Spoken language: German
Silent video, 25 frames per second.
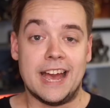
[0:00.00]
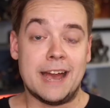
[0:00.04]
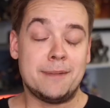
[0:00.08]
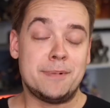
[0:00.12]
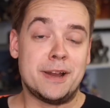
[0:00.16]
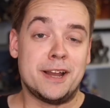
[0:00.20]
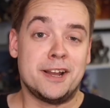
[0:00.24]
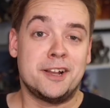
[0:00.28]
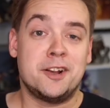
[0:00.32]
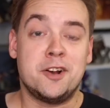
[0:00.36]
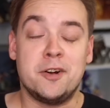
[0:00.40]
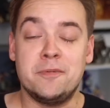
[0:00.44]

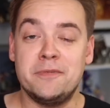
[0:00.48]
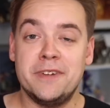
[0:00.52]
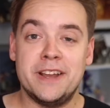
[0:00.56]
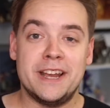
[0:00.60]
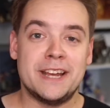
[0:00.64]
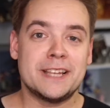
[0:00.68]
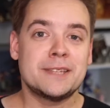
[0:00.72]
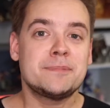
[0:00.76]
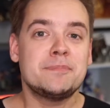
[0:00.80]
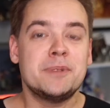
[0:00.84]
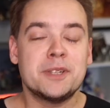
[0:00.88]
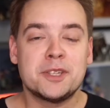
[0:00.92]
Aber kommen wir
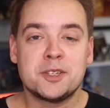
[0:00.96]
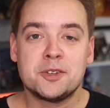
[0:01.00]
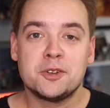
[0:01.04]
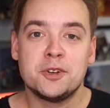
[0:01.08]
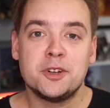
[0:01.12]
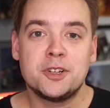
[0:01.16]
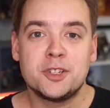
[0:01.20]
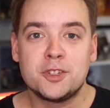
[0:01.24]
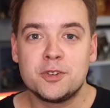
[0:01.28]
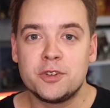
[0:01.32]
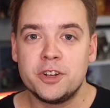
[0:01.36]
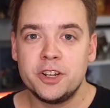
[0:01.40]
erstmal
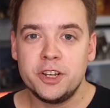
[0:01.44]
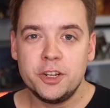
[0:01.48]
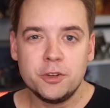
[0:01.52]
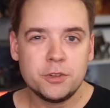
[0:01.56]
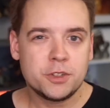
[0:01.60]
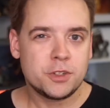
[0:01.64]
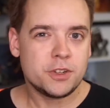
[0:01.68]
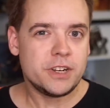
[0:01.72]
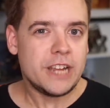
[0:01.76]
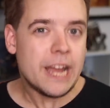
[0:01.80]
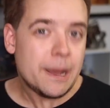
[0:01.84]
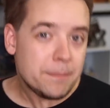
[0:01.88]
zurück zu den
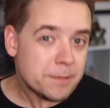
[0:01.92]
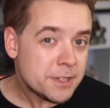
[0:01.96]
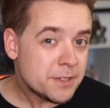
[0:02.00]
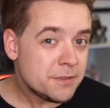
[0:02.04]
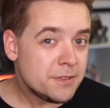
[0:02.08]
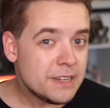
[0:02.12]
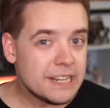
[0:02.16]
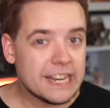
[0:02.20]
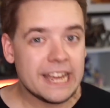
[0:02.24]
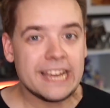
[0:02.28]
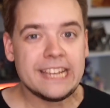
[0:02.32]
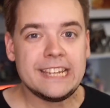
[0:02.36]
News und ihr habt
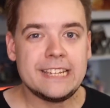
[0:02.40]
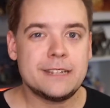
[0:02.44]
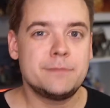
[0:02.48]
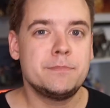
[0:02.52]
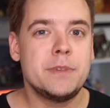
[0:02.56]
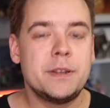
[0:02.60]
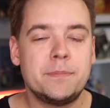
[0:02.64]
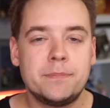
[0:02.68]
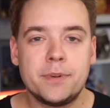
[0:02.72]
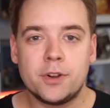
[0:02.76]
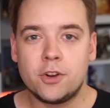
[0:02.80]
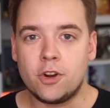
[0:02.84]
es vielleicht
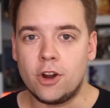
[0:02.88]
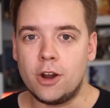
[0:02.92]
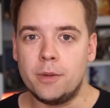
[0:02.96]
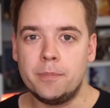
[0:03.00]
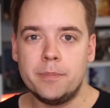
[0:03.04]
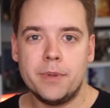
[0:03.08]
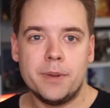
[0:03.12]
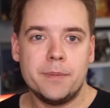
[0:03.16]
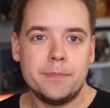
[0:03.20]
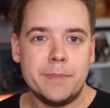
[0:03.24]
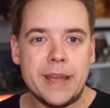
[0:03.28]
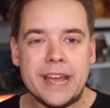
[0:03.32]

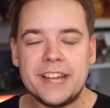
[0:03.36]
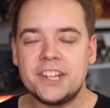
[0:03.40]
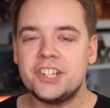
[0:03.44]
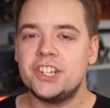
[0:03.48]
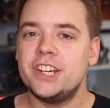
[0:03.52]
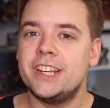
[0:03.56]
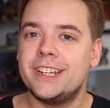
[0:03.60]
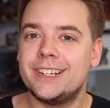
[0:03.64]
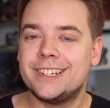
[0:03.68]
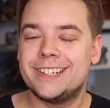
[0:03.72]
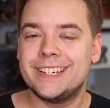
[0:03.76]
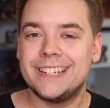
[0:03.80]
mitbekommen,
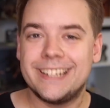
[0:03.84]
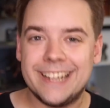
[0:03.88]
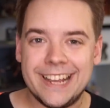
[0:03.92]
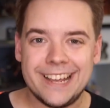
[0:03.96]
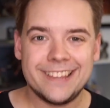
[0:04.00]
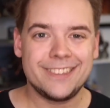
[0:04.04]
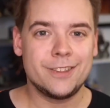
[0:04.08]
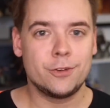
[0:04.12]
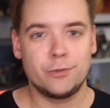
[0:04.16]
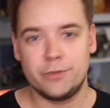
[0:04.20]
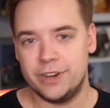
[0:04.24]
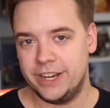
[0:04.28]
Magic the
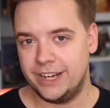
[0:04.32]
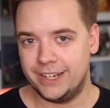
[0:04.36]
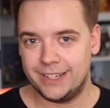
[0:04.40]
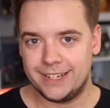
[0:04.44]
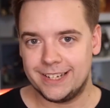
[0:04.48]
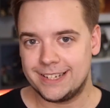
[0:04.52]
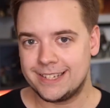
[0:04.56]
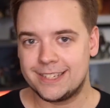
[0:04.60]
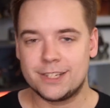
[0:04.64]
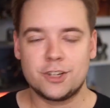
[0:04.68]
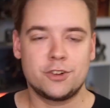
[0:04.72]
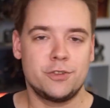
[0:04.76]
Gathering,
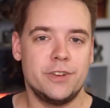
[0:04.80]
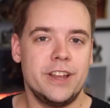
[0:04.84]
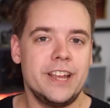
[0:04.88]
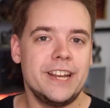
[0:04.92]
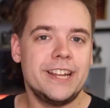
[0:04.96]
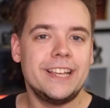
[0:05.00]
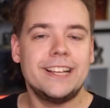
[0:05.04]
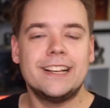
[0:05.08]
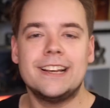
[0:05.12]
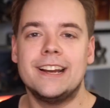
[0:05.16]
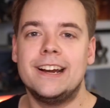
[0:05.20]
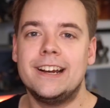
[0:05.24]
das
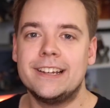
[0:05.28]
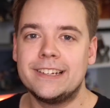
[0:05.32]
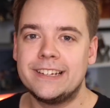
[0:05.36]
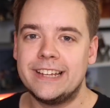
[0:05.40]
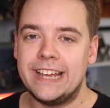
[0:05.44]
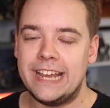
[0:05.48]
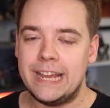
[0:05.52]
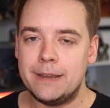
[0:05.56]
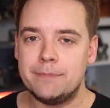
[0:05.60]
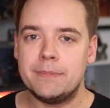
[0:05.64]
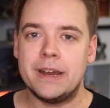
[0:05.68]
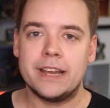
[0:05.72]
Trading Card
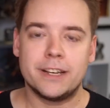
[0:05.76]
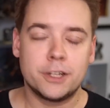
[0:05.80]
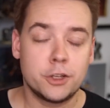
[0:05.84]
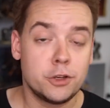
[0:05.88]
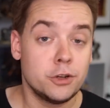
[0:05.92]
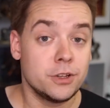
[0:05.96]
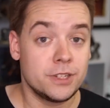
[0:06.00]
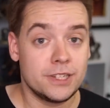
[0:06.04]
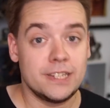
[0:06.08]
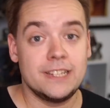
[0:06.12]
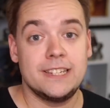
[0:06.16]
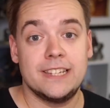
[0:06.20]
Game, hat
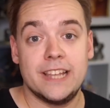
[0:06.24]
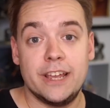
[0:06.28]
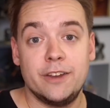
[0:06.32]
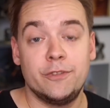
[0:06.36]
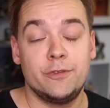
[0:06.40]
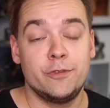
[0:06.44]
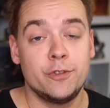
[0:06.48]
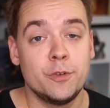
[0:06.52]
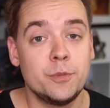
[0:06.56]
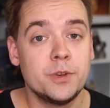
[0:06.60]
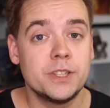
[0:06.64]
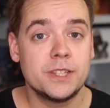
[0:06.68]
kürzlich
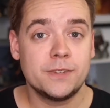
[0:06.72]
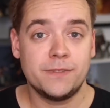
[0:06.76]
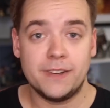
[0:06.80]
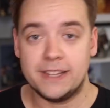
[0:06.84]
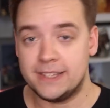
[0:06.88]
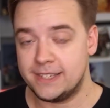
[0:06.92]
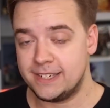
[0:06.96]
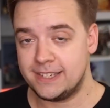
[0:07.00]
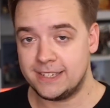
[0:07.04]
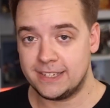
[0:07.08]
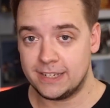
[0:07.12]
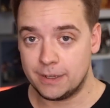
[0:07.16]
seinen
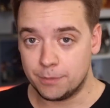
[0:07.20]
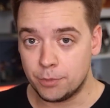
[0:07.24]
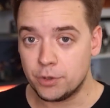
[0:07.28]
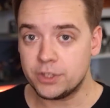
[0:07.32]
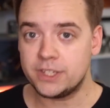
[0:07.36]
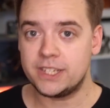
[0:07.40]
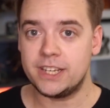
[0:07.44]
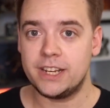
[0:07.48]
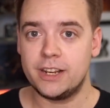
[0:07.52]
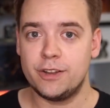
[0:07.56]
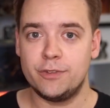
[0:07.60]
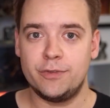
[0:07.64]
25.
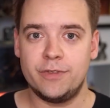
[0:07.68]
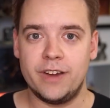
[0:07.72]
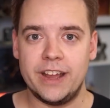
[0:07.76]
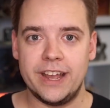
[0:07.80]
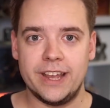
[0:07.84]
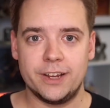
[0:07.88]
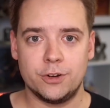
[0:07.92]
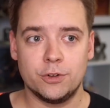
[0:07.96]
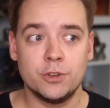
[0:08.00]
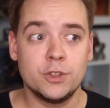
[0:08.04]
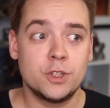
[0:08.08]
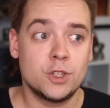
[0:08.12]
Geburtstag
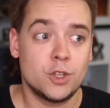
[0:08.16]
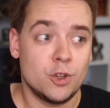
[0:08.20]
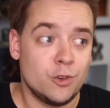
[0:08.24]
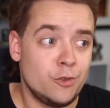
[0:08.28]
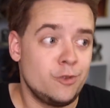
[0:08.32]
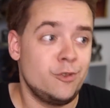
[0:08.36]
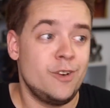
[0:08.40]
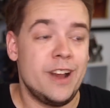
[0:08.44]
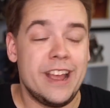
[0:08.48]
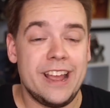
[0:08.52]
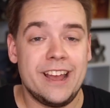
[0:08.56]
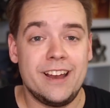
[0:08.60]
gefeiert und zur
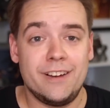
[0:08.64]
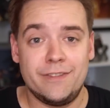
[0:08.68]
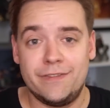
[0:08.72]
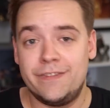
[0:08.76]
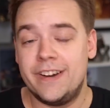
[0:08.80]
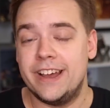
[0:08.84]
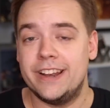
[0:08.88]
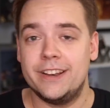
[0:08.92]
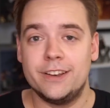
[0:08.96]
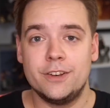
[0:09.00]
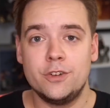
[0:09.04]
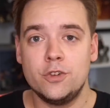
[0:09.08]
Feier
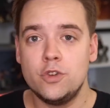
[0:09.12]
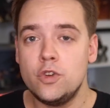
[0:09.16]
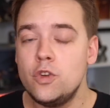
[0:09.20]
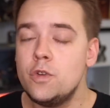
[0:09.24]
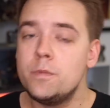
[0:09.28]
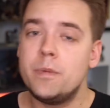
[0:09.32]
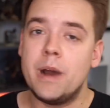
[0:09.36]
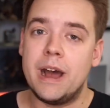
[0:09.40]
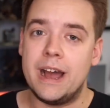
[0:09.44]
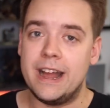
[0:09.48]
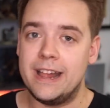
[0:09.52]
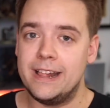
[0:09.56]
fanden
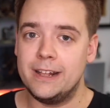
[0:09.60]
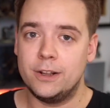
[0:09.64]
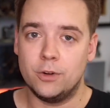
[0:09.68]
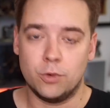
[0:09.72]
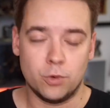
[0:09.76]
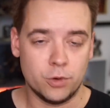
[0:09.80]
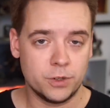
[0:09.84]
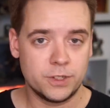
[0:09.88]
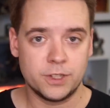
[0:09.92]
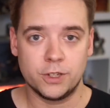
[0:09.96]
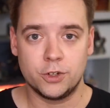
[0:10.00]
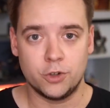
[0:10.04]
überall
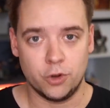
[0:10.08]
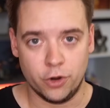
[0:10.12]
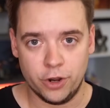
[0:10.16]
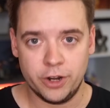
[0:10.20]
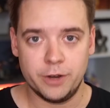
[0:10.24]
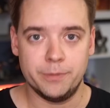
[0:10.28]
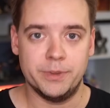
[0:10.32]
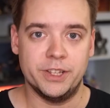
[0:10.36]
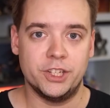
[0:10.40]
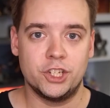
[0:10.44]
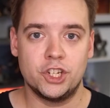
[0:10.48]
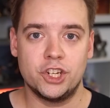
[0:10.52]
große
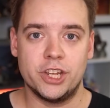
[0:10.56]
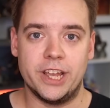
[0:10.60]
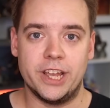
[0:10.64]
Tournaments